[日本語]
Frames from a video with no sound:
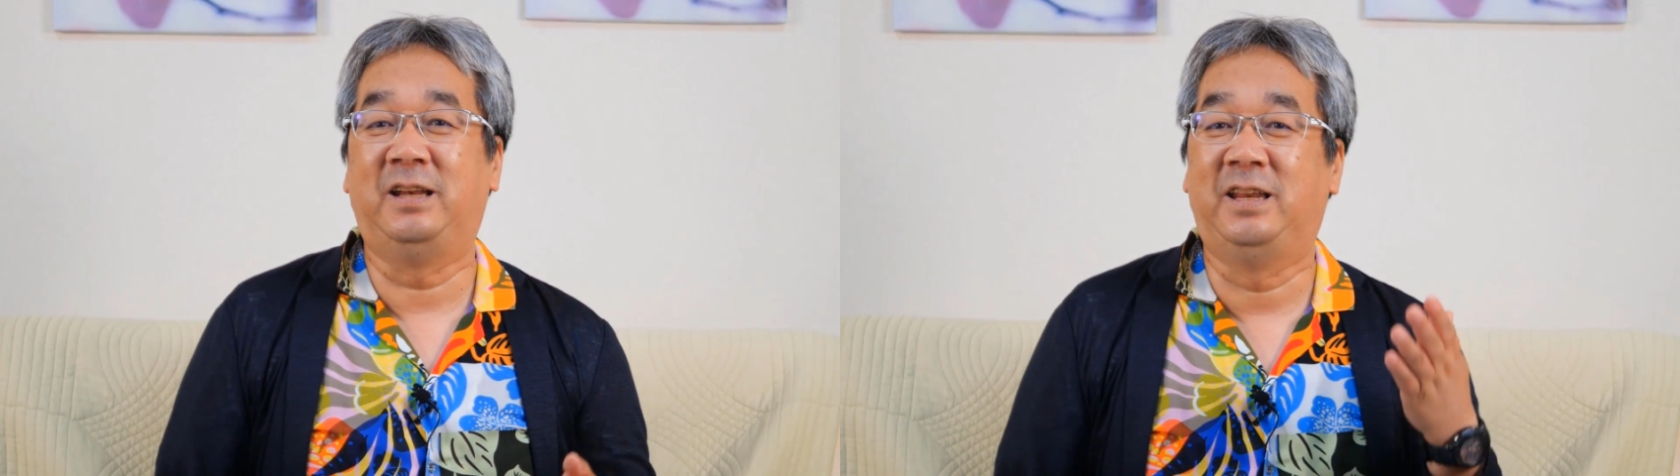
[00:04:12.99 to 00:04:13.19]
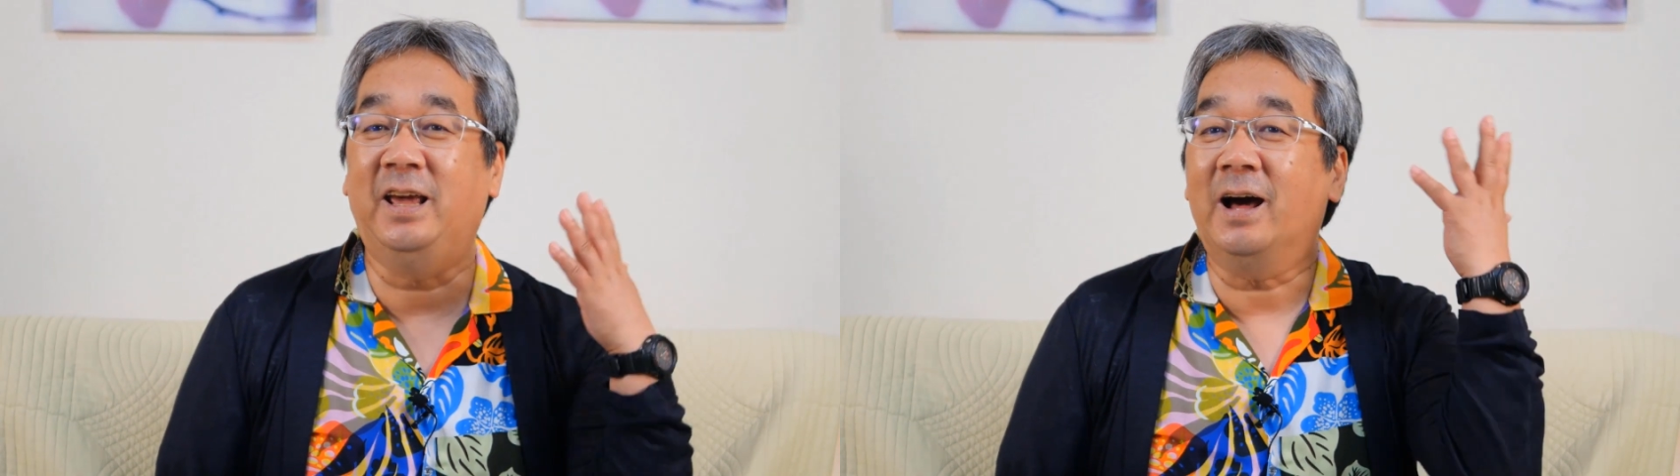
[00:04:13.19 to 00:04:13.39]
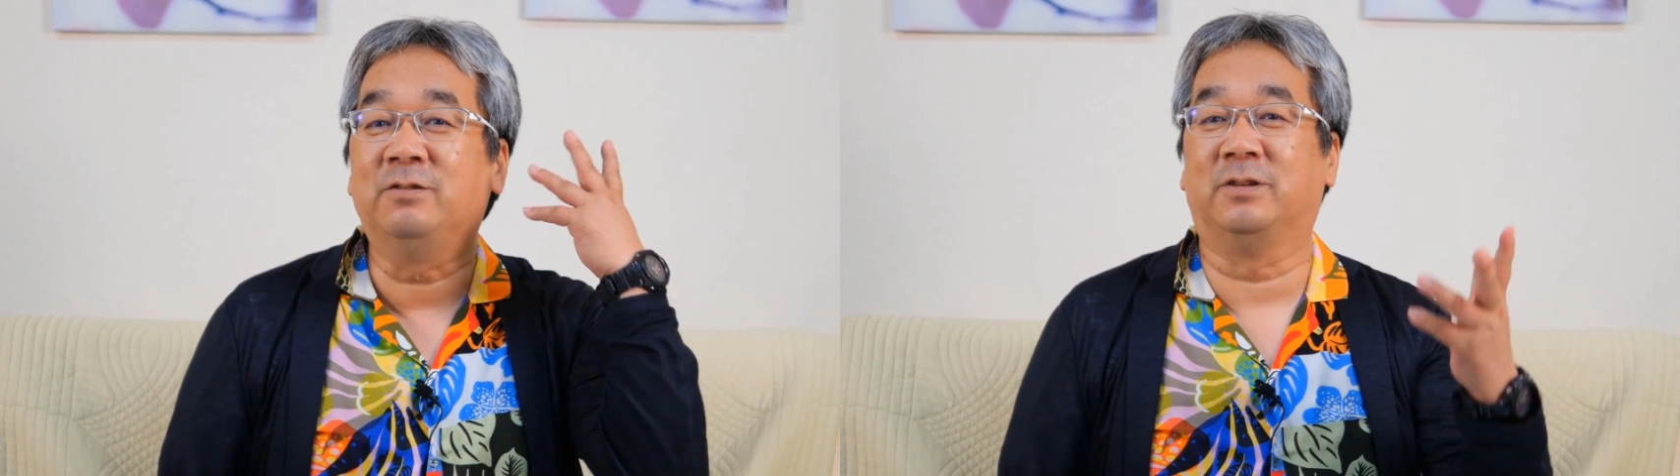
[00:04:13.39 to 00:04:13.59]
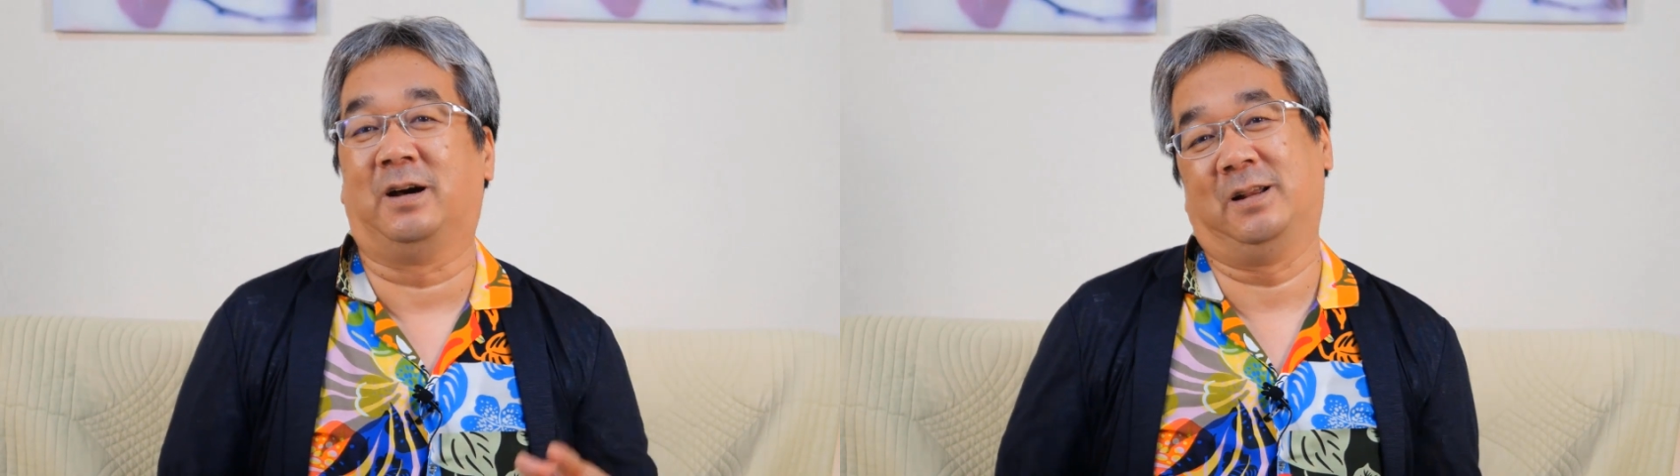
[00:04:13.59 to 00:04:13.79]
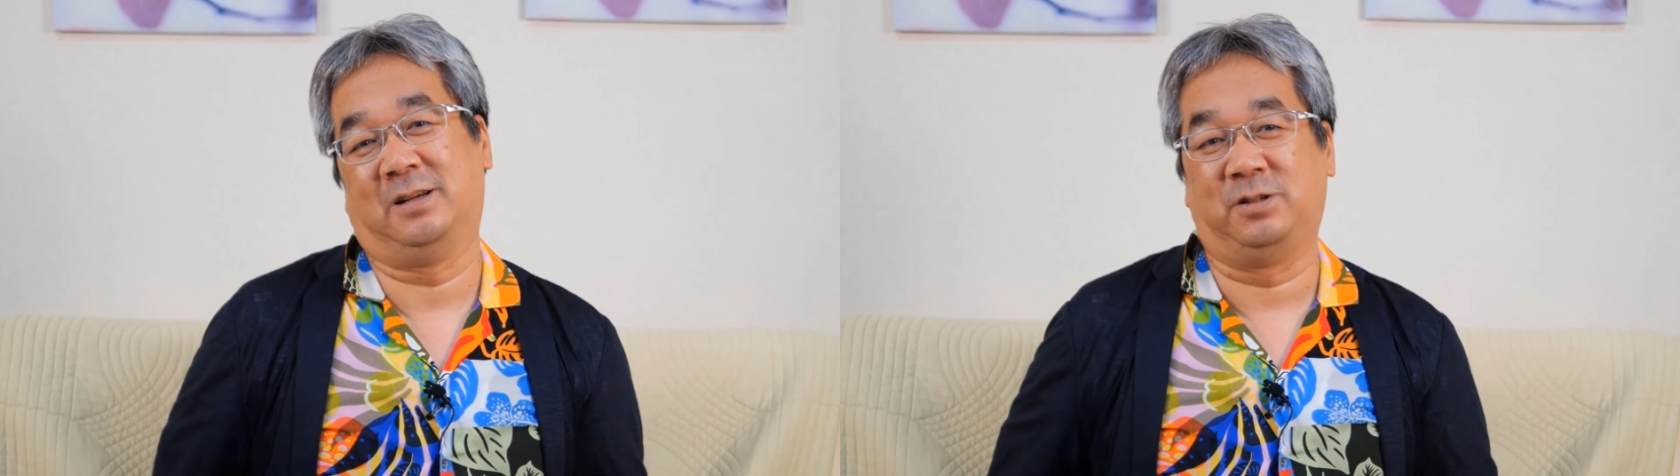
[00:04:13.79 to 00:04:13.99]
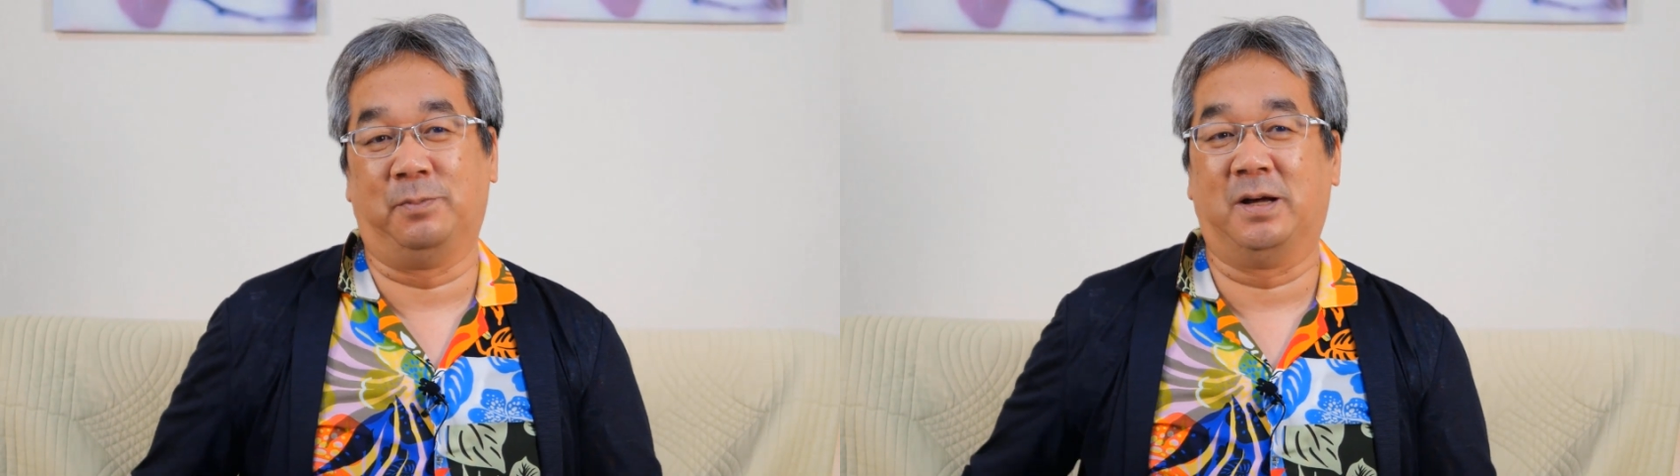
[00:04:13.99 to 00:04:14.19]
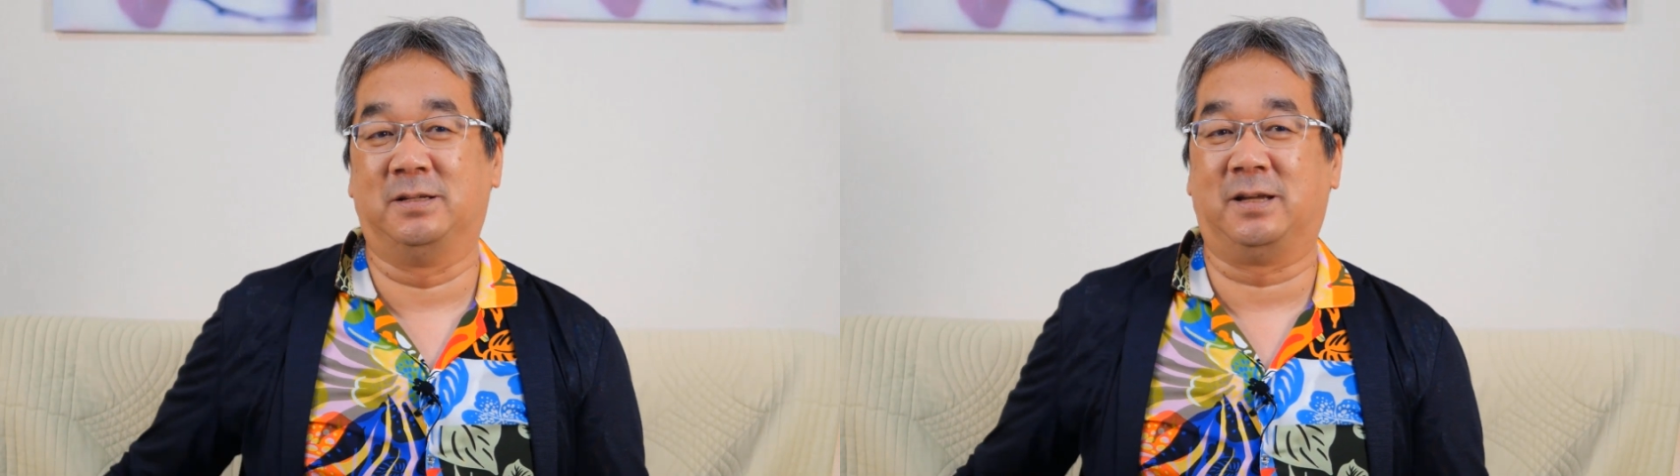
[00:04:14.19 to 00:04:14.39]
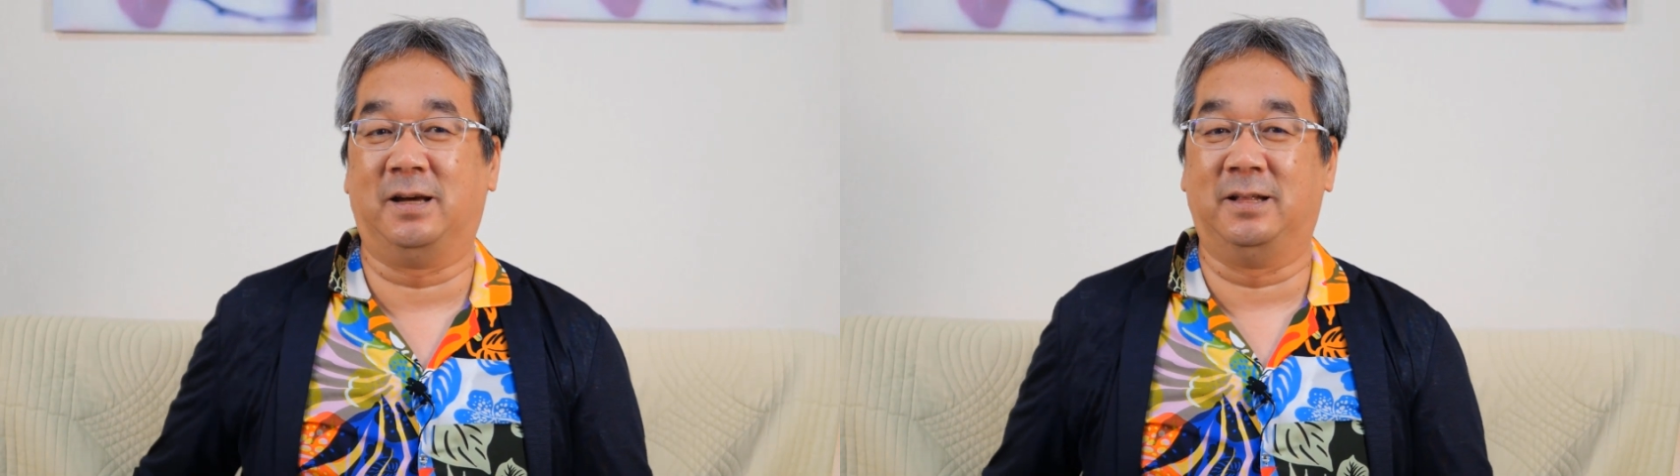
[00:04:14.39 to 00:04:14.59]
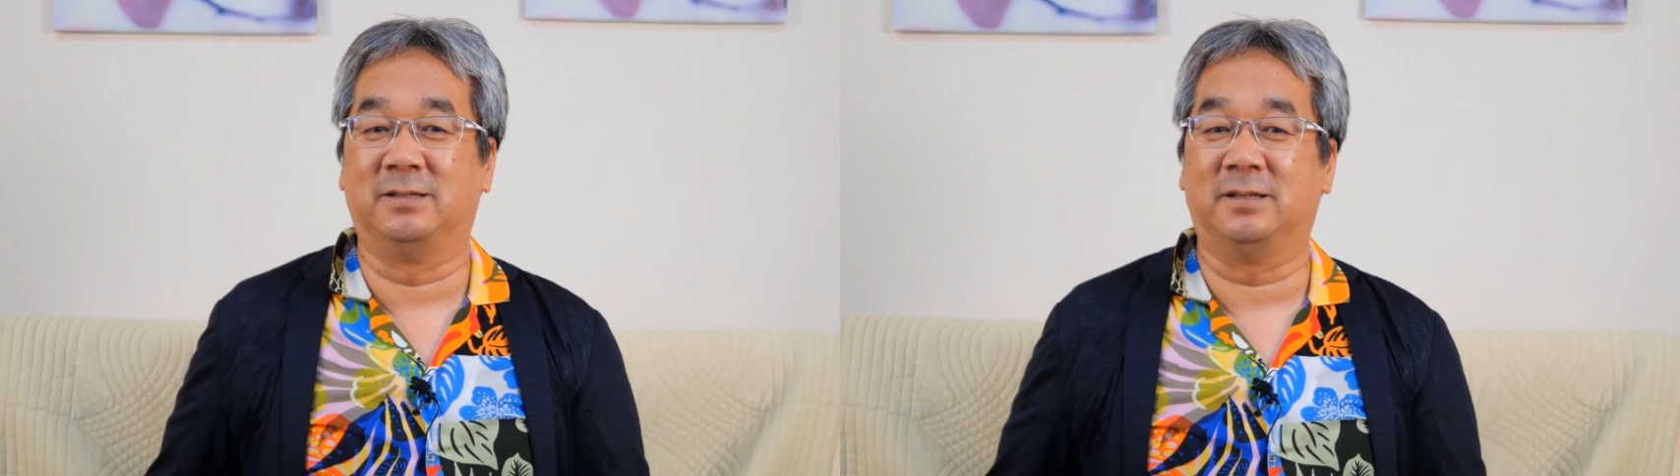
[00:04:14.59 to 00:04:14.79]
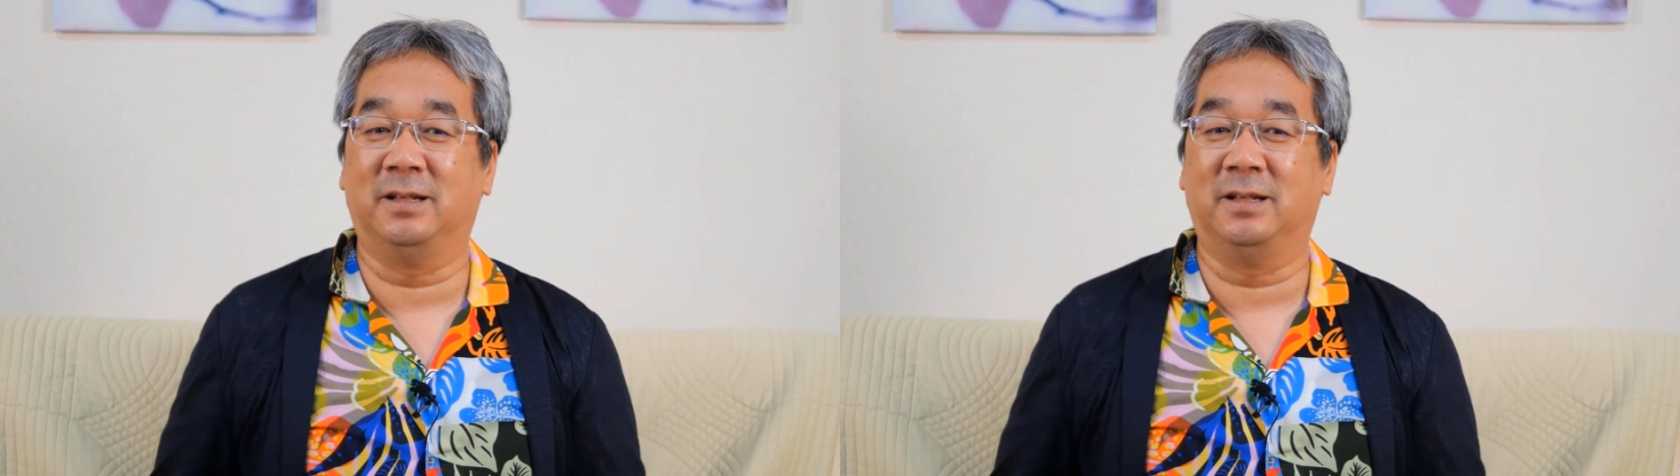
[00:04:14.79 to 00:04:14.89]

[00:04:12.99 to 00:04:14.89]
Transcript: リアルな話満載です